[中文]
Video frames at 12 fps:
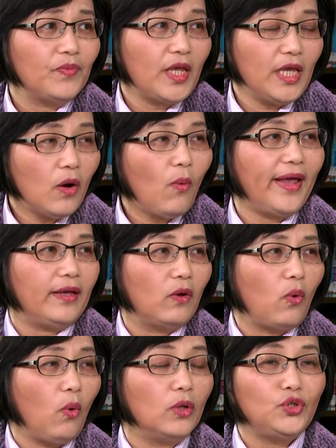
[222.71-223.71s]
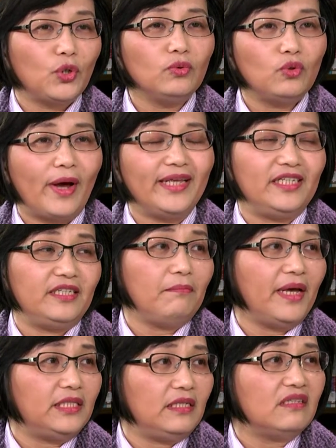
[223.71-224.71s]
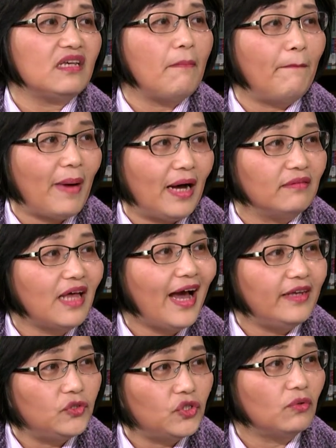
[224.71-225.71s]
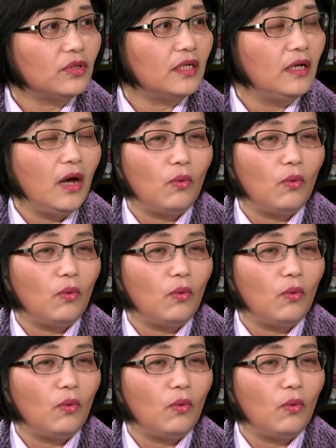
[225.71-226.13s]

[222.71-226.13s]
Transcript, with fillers: 因为国中端已经被机测绑太久了。